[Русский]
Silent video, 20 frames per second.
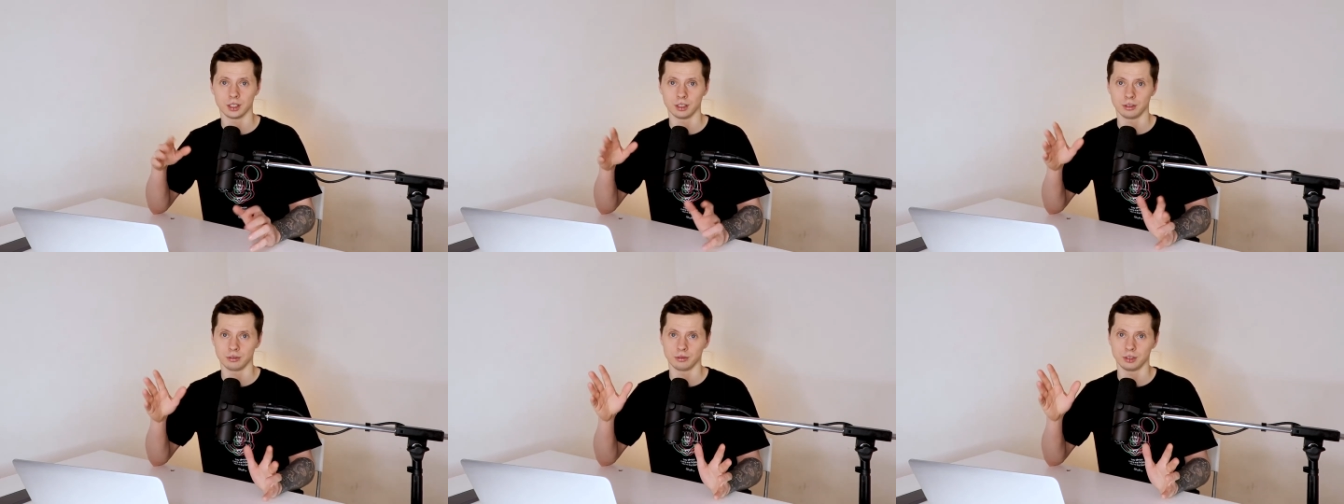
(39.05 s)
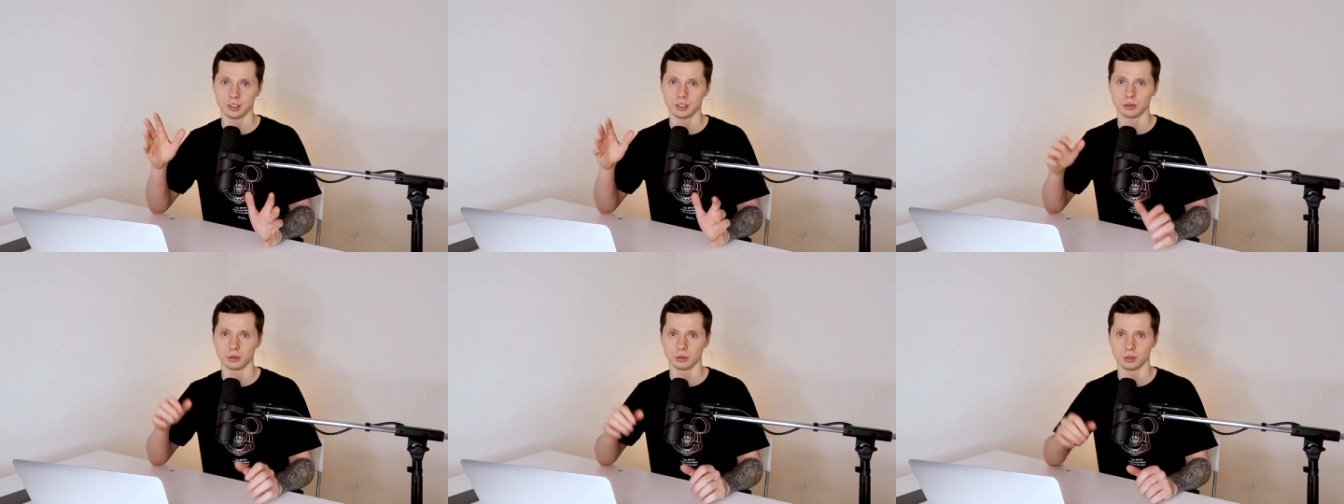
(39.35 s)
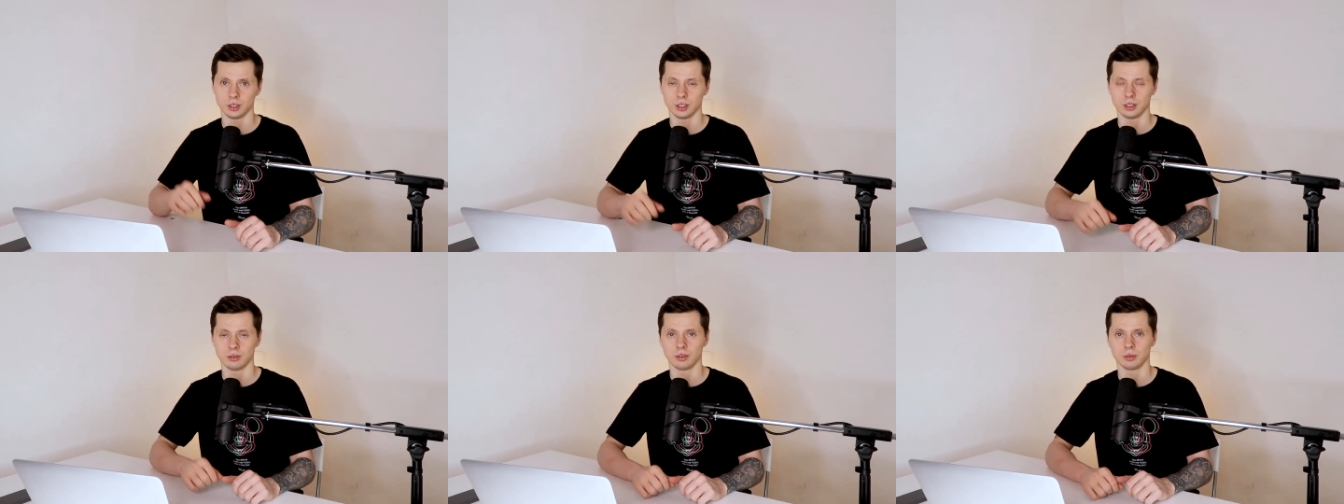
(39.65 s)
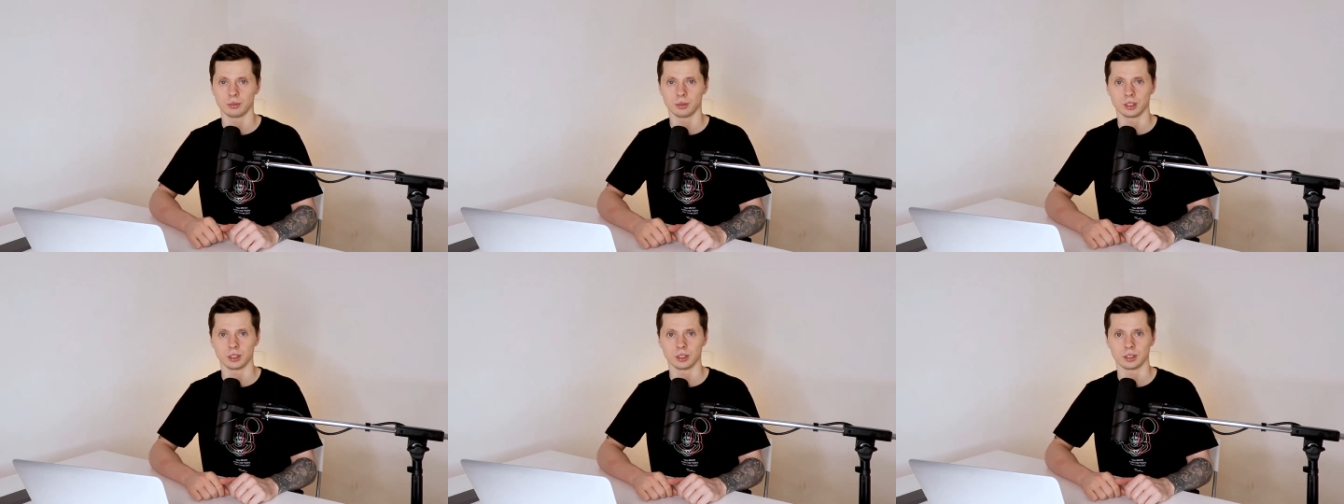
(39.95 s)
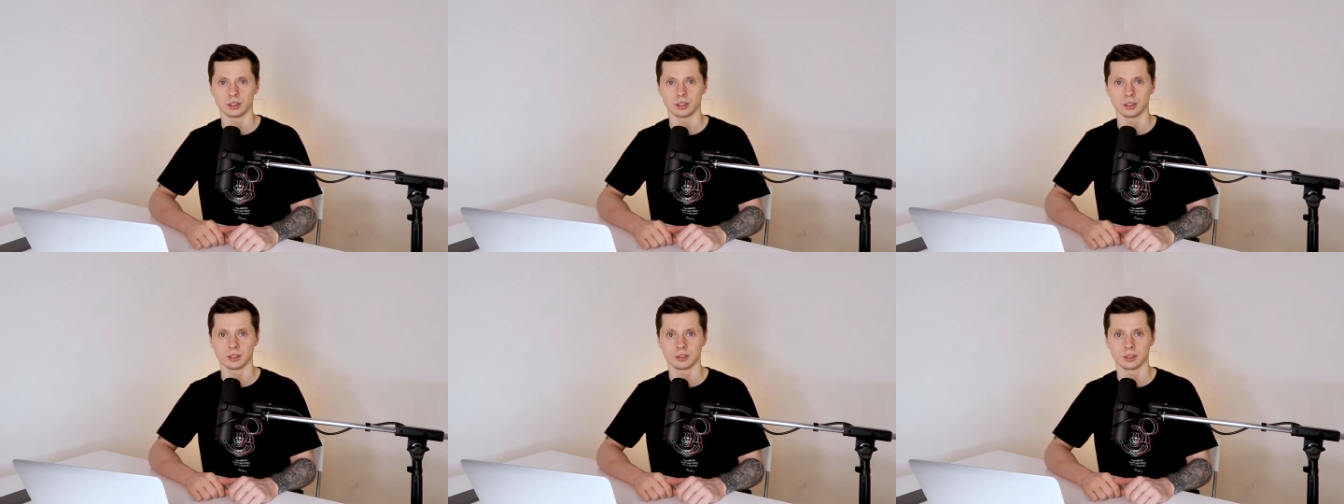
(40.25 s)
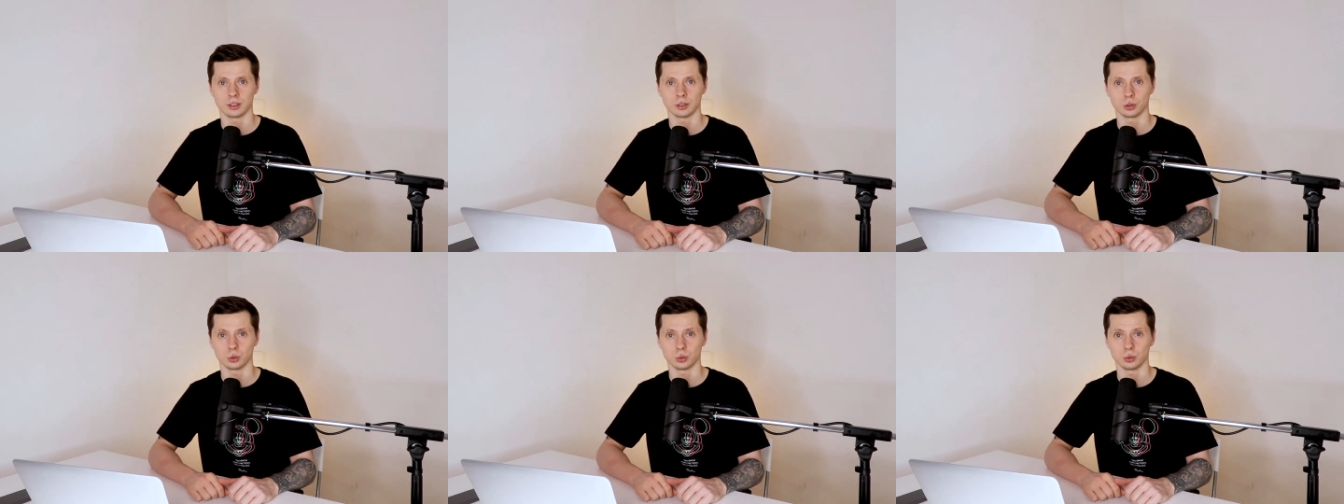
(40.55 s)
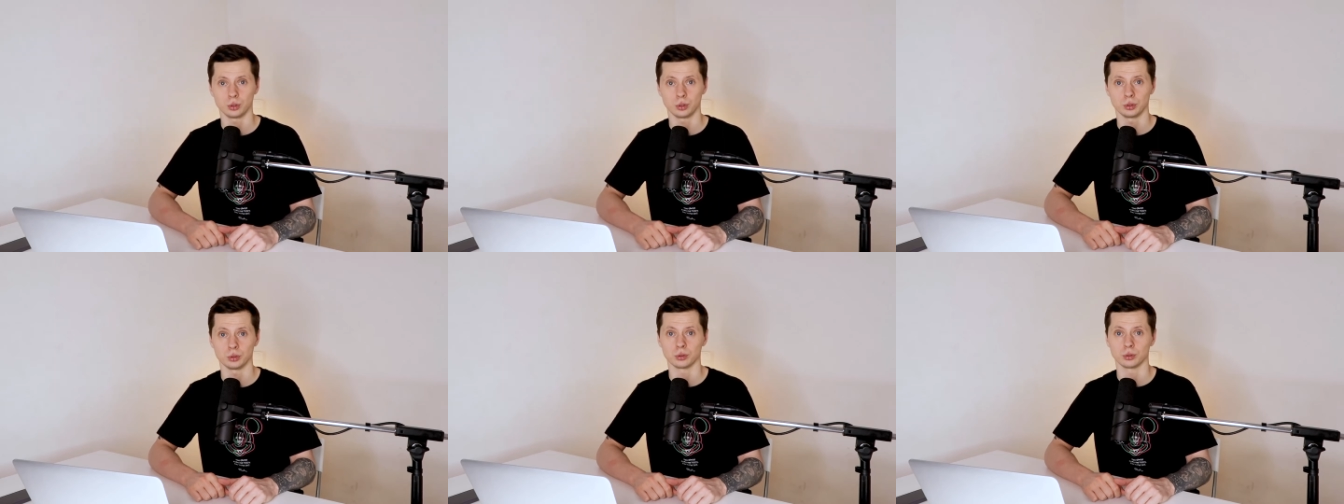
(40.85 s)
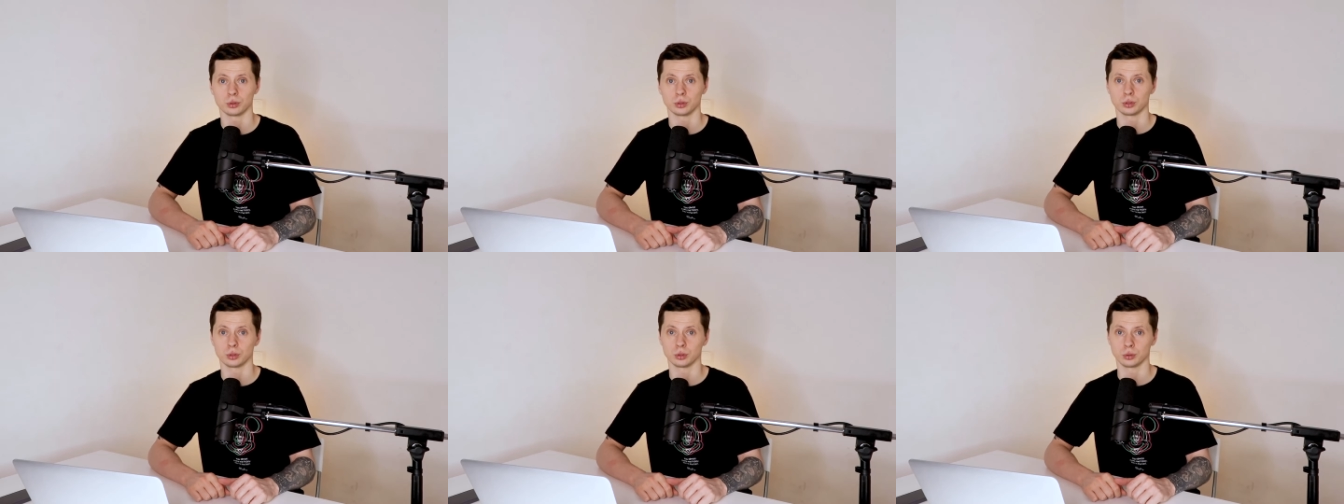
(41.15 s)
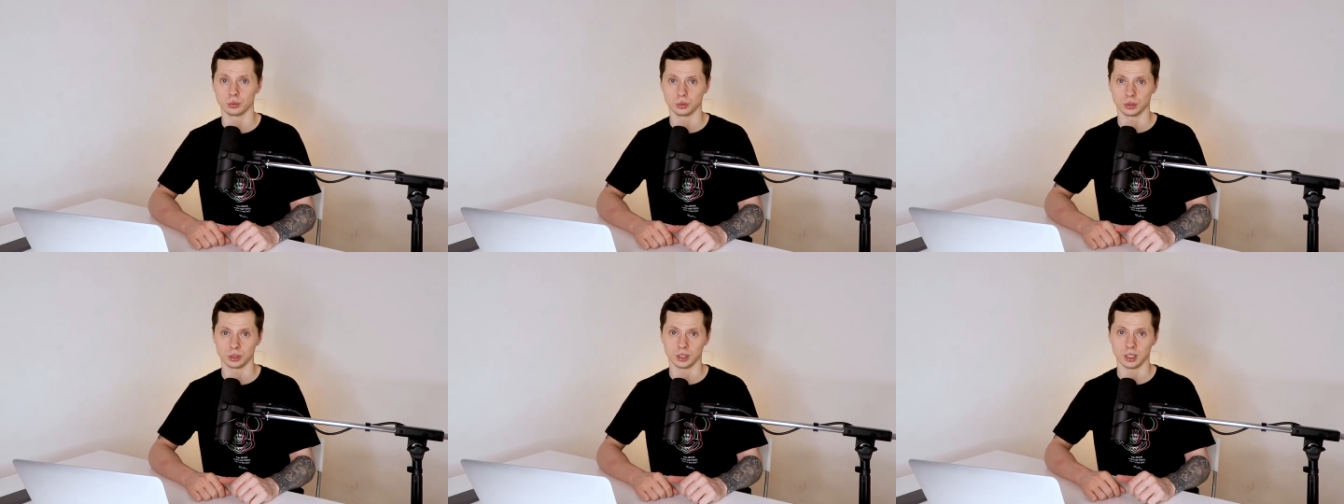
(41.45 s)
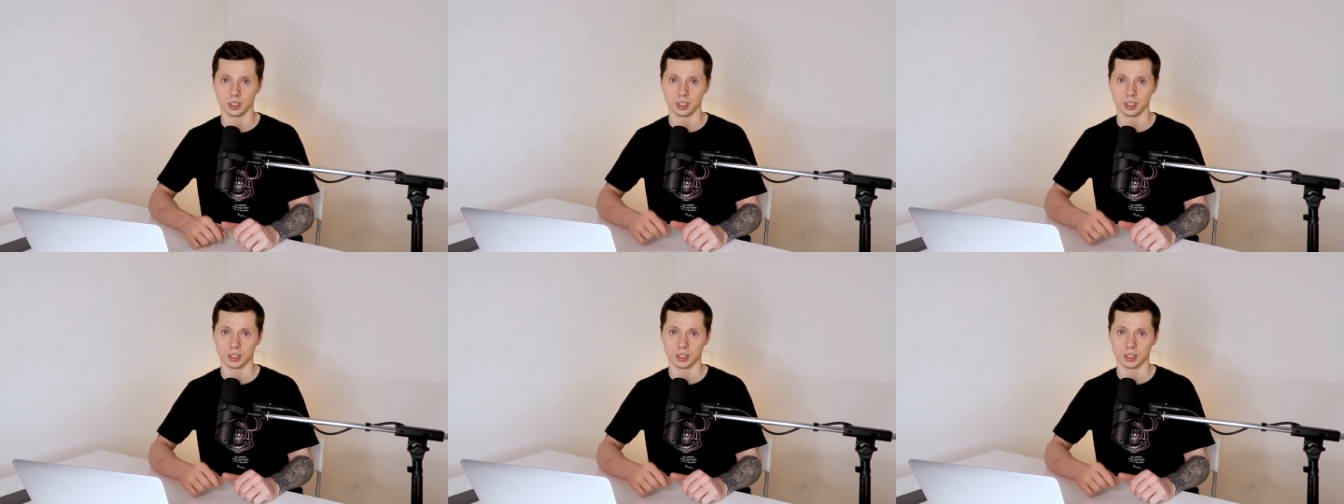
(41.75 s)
а в видео я вам кратко изложу ее суть.